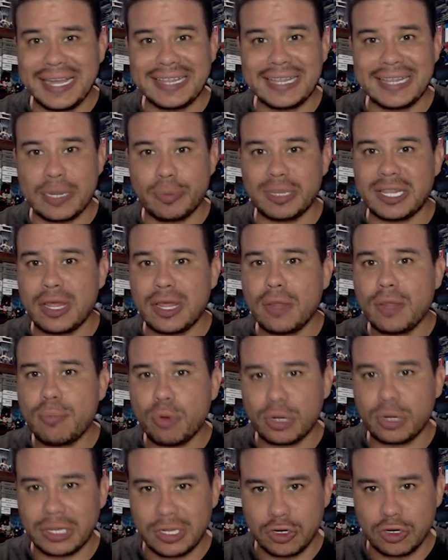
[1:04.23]
interpretado
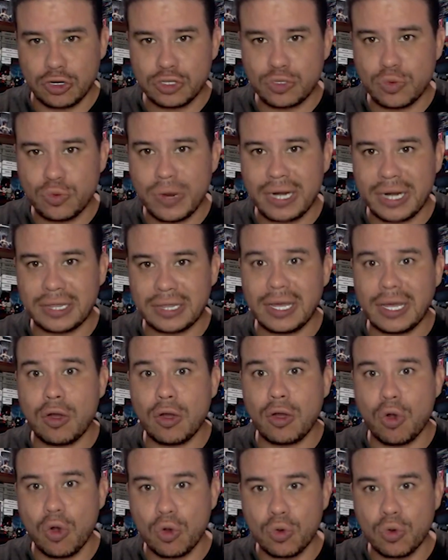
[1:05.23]
por Tenor Huerta
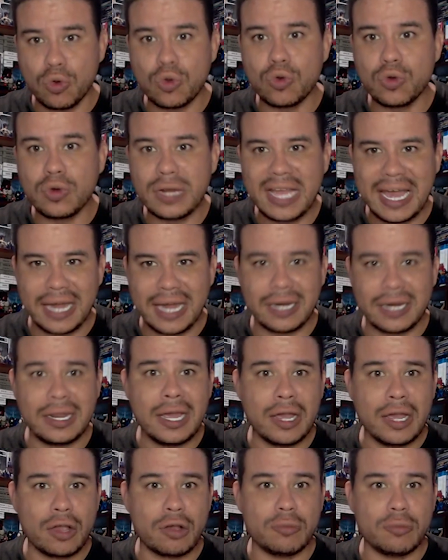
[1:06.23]
o Kukulkan,
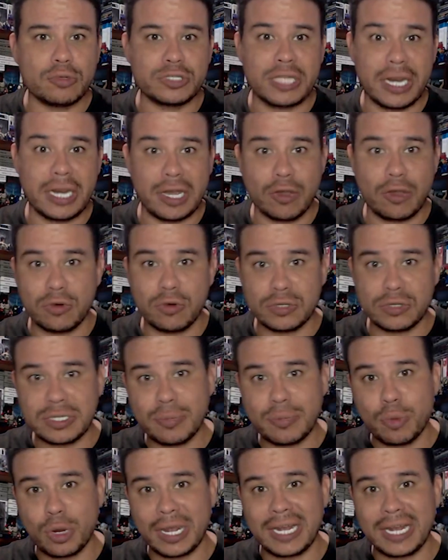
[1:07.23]
como se le conoce
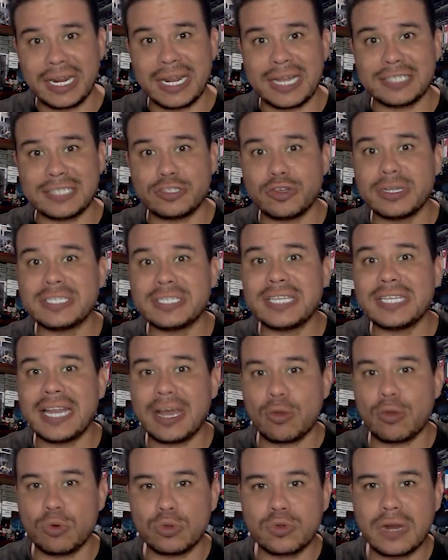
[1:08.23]
por generaciones en
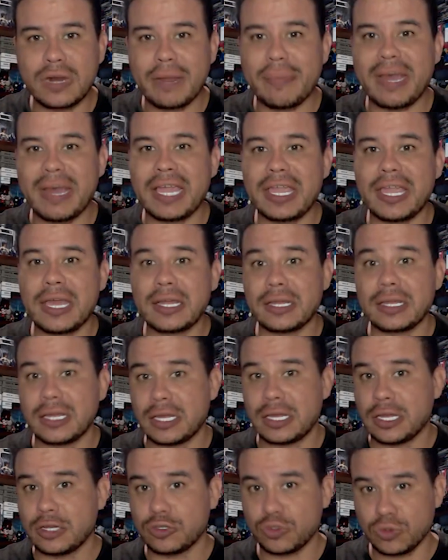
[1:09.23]
la cultura maya.
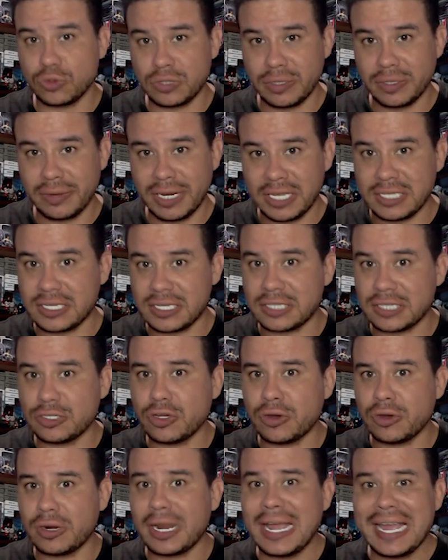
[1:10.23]
Su
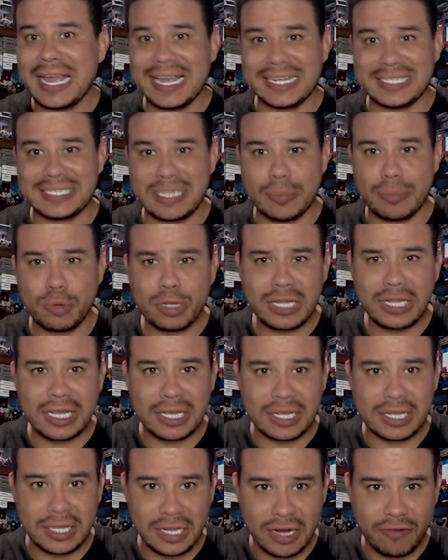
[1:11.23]
civilización está
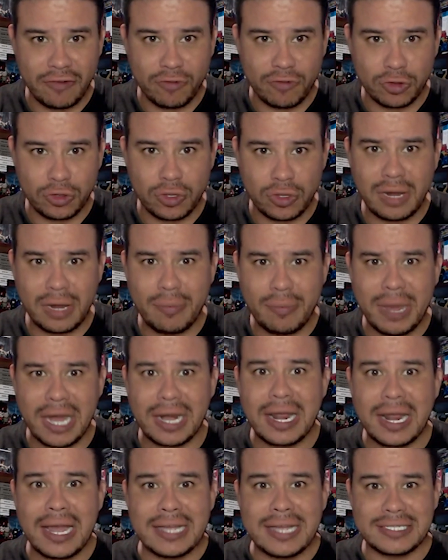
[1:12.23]
protegida en el fondo del
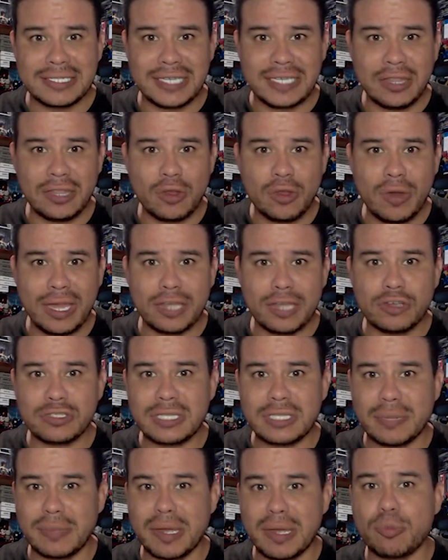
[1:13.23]
mar, siendo ellos
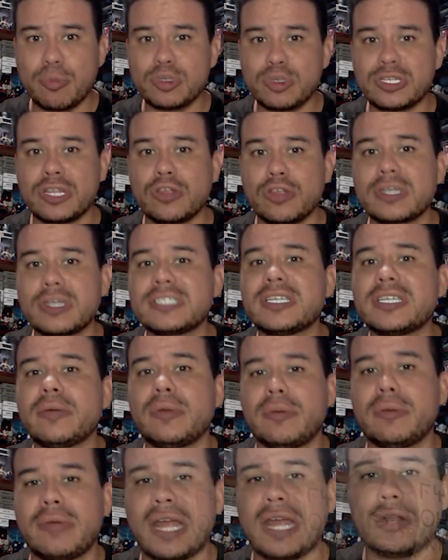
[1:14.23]
también poseedores de
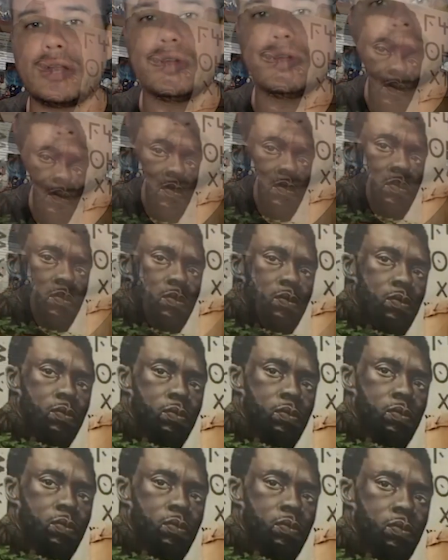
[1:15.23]
vibranio. Lo
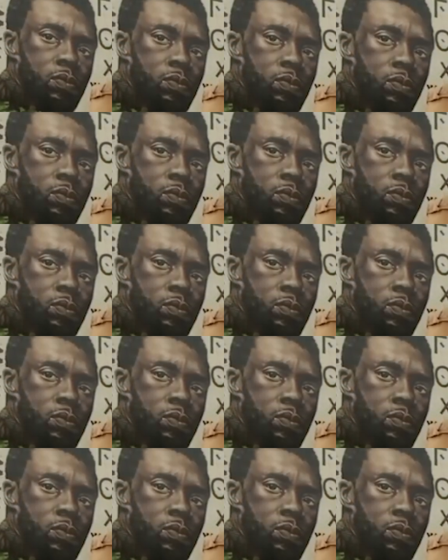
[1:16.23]
primero que